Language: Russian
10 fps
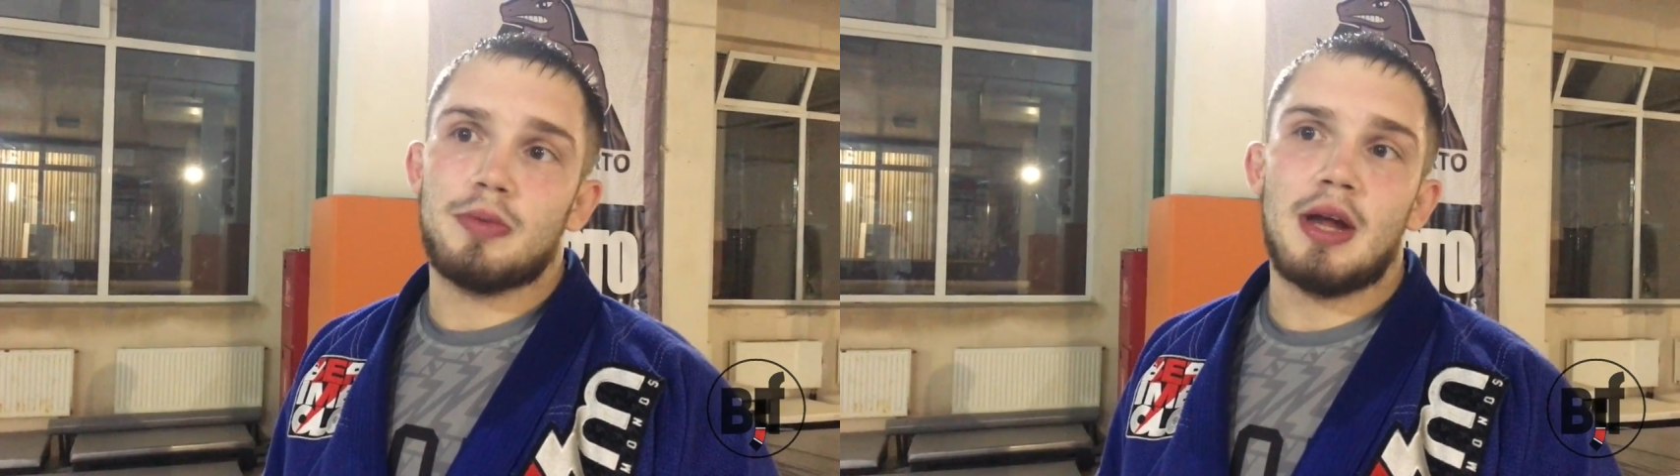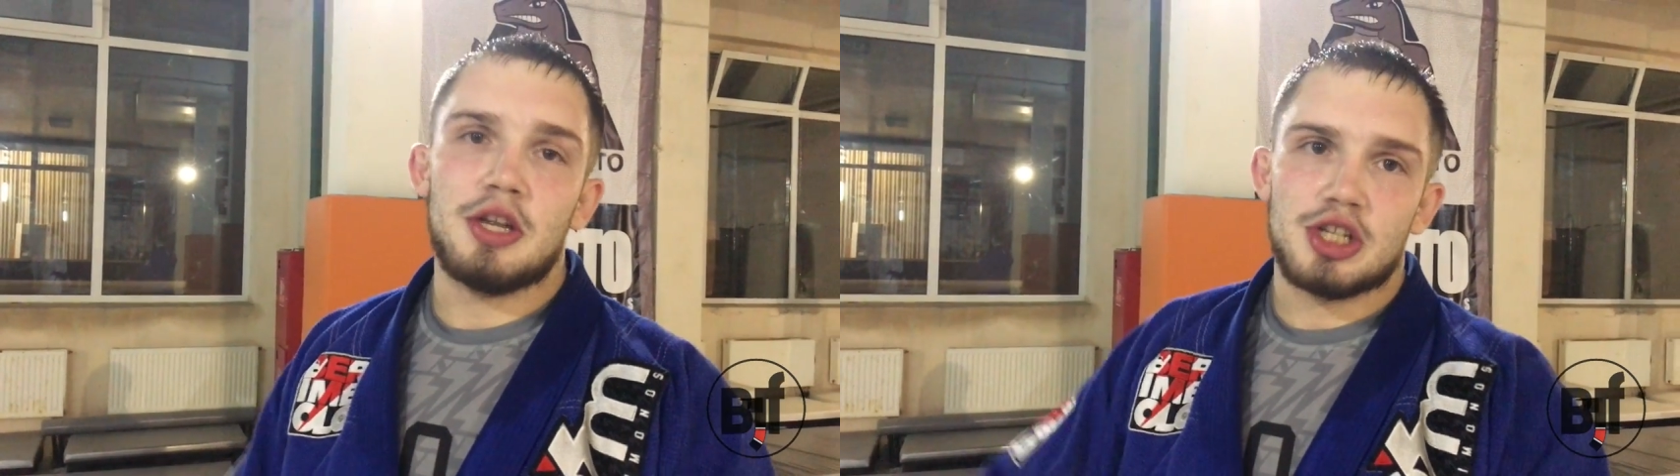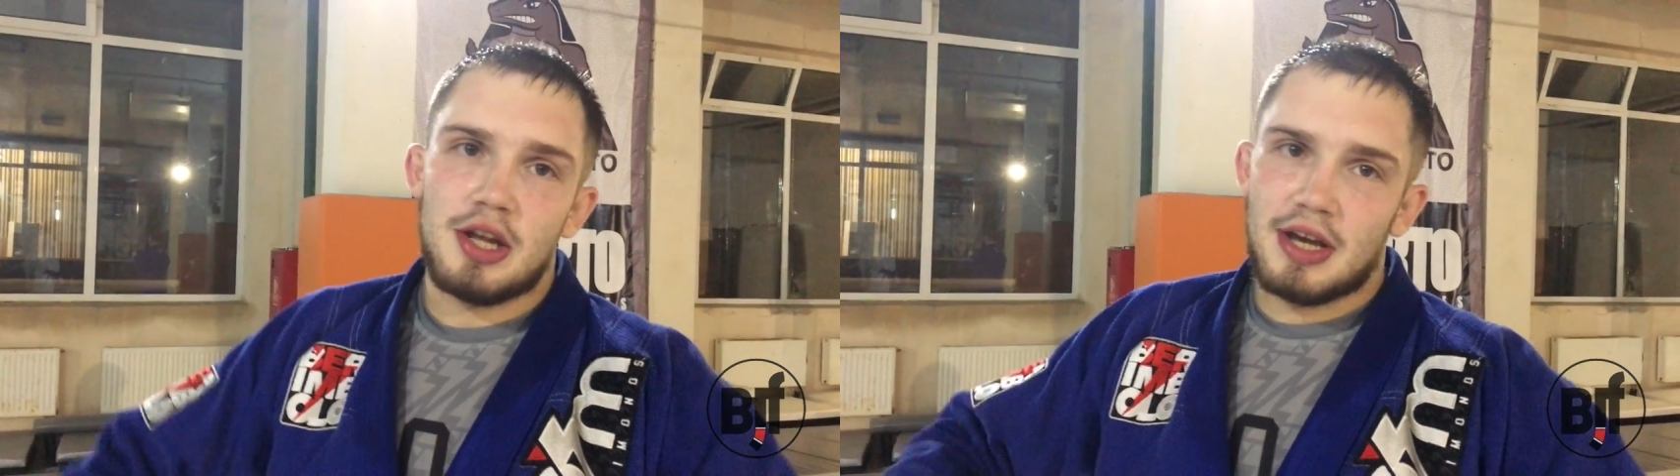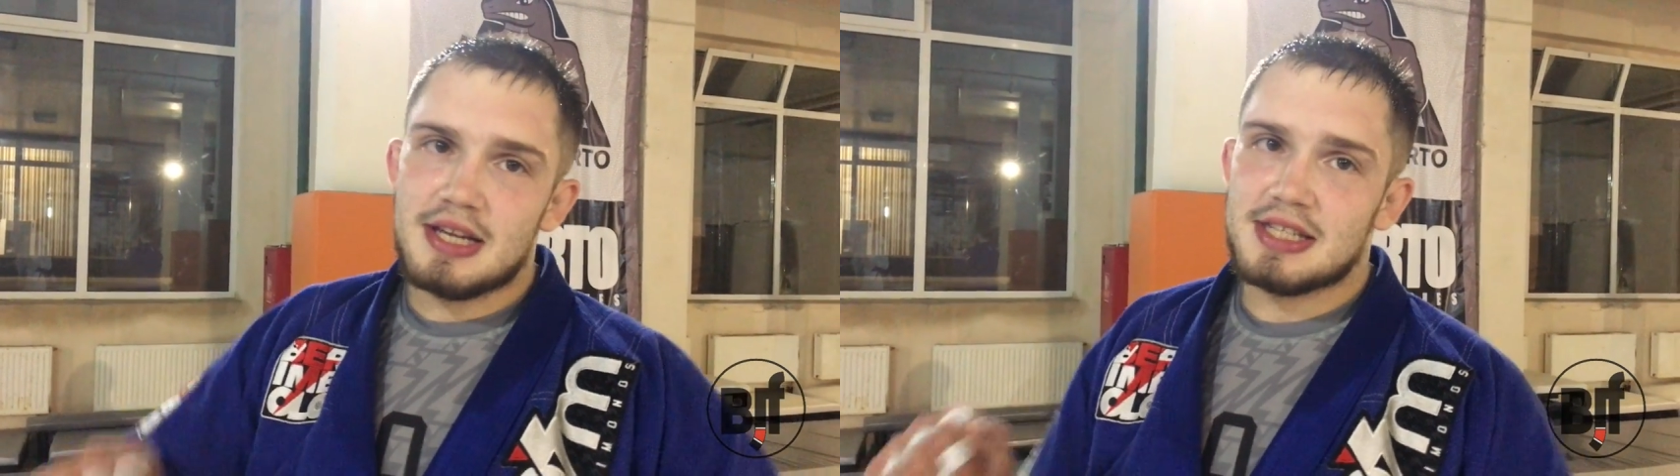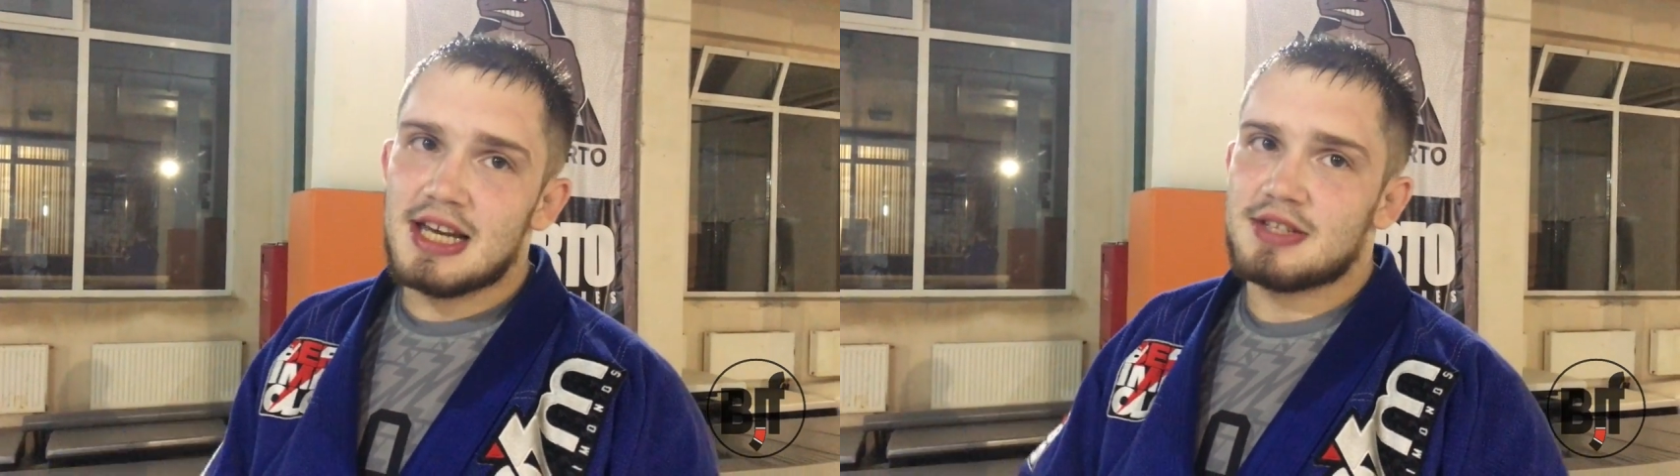что меня начинает
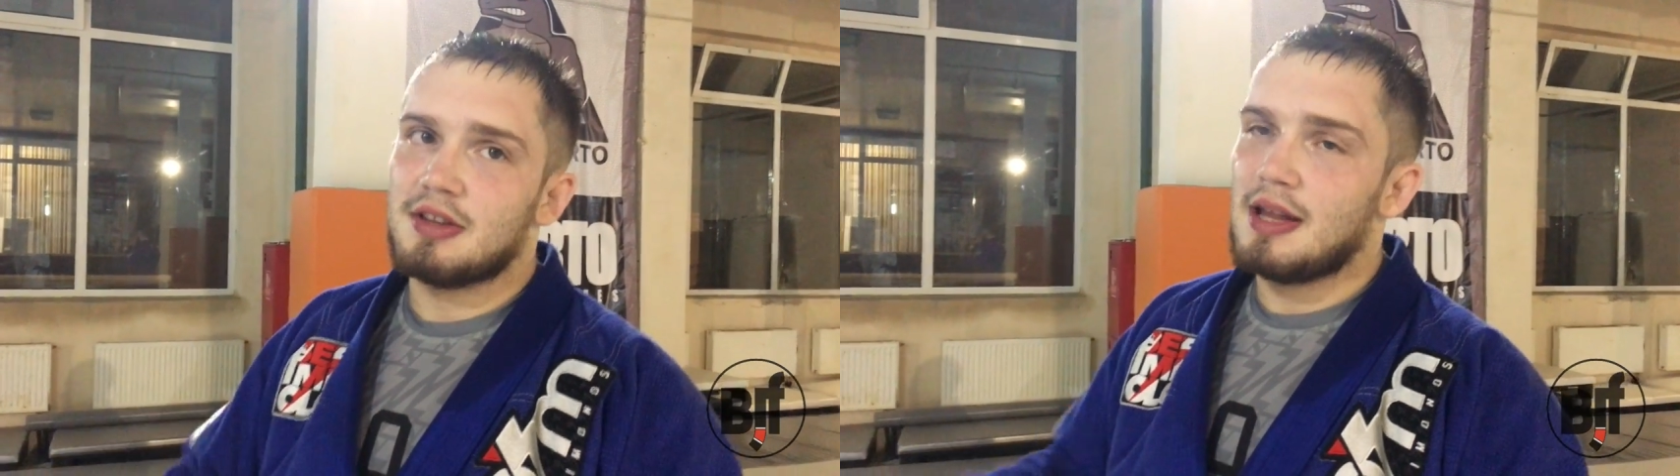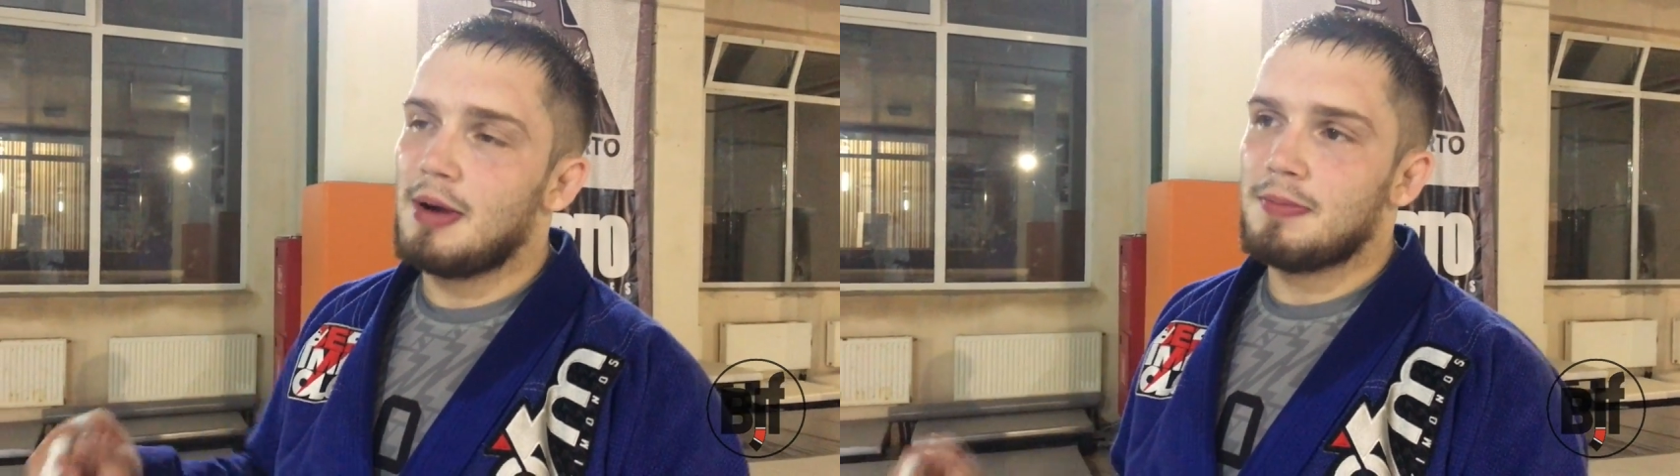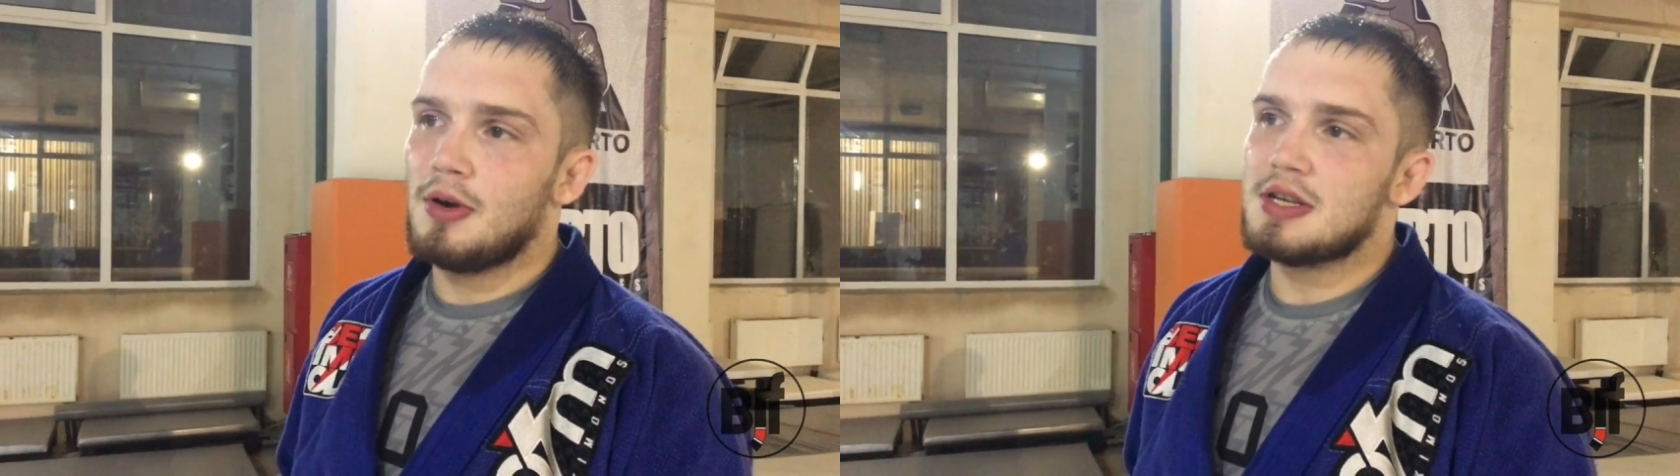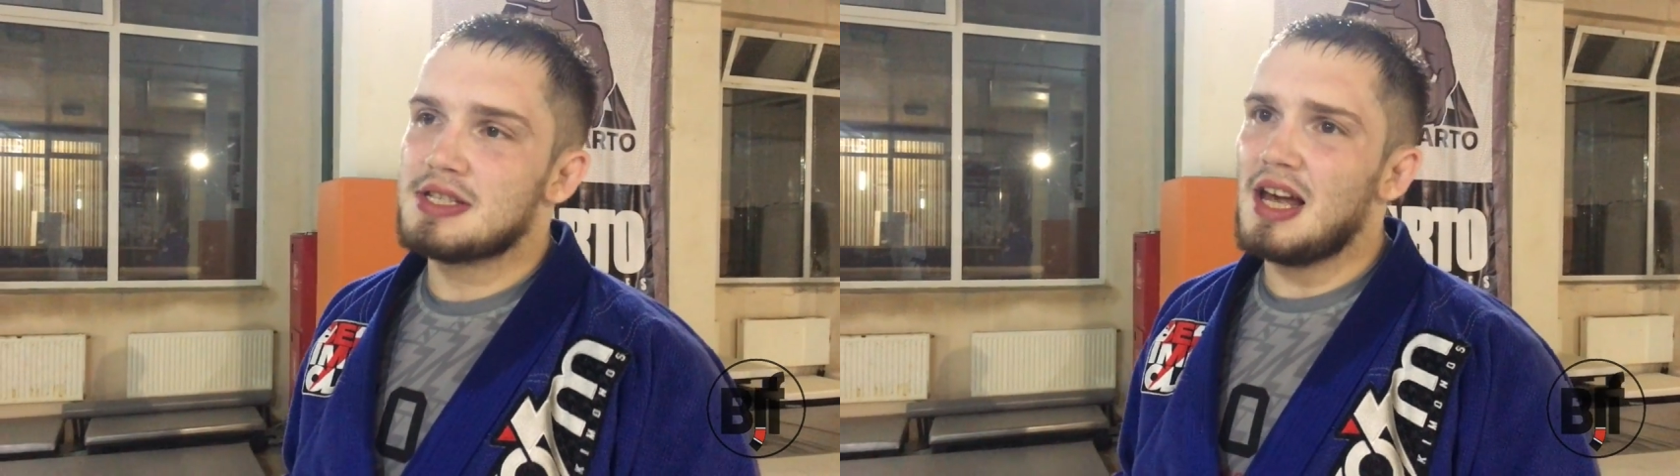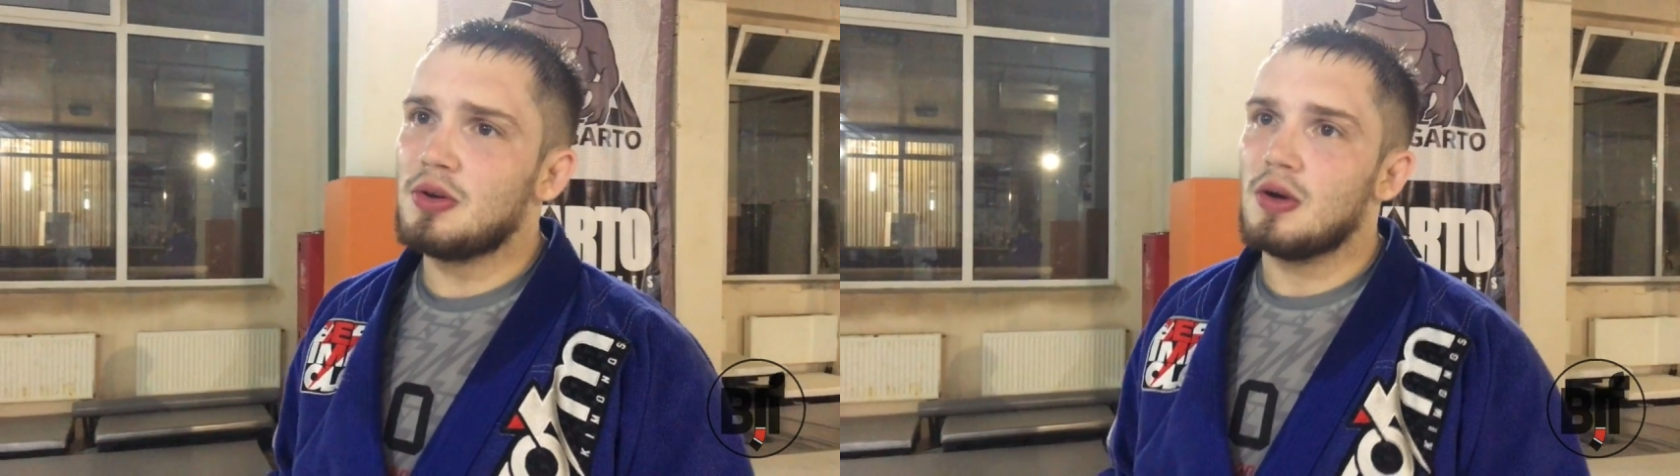растаскивать, ломать мою
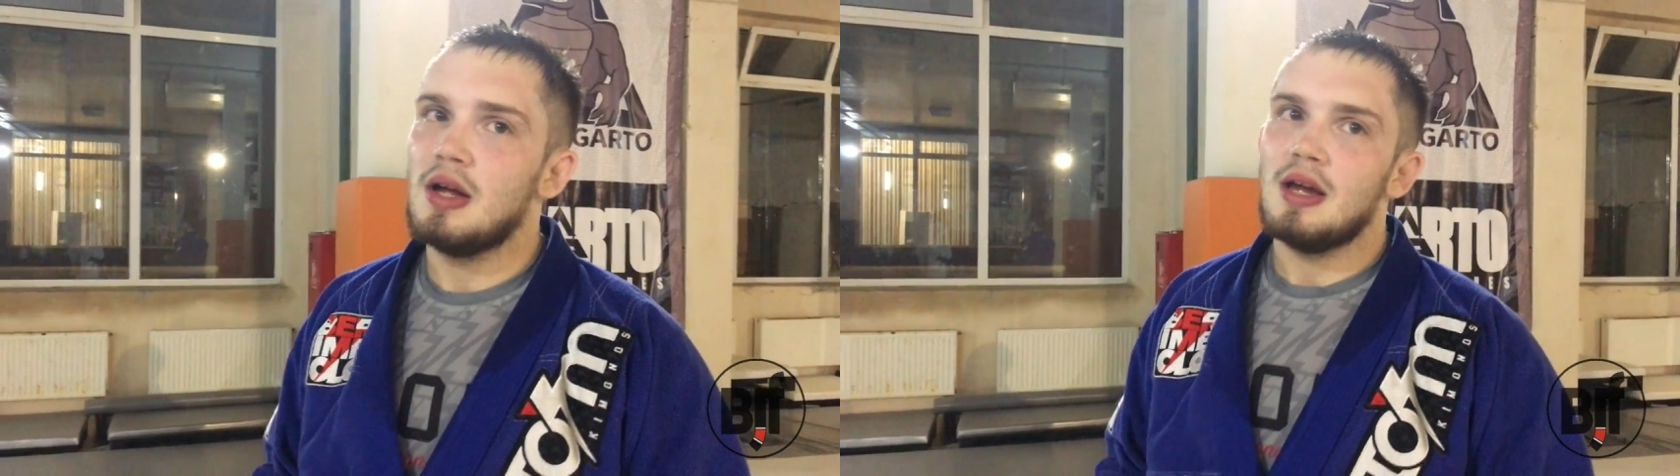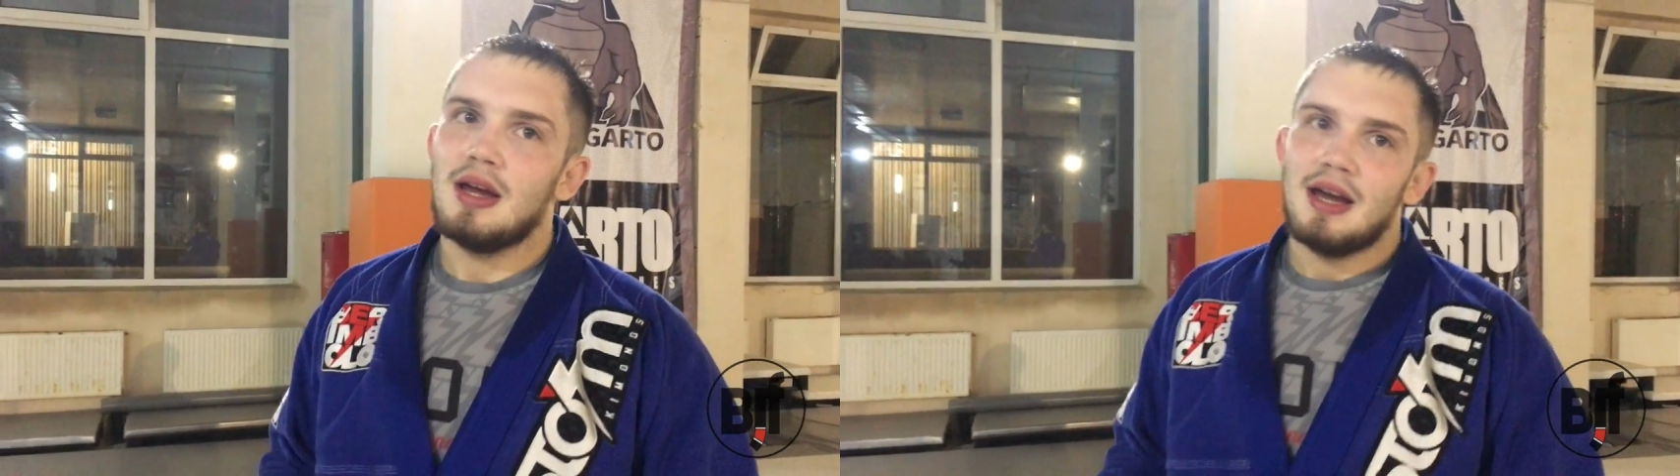осанку,